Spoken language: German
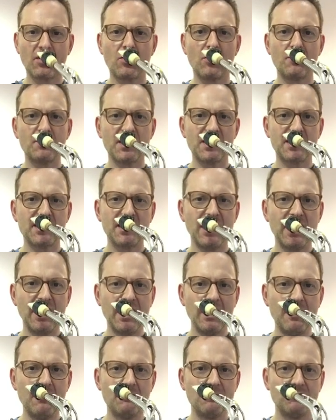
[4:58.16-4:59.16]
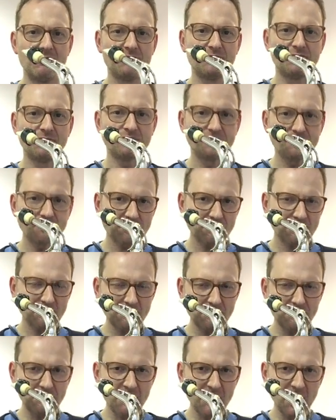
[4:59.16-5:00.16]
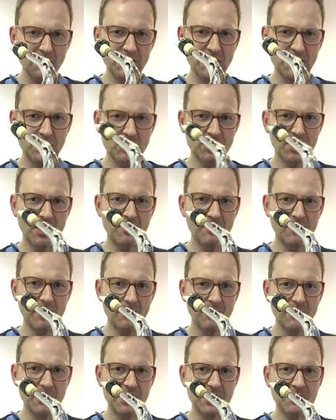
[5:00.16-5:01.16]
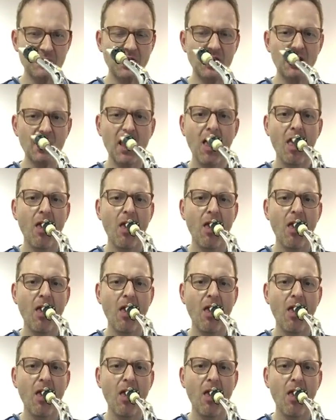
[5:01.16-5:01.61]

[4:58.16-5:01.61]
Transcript: kommt das D mit Oktavklappe diesmal.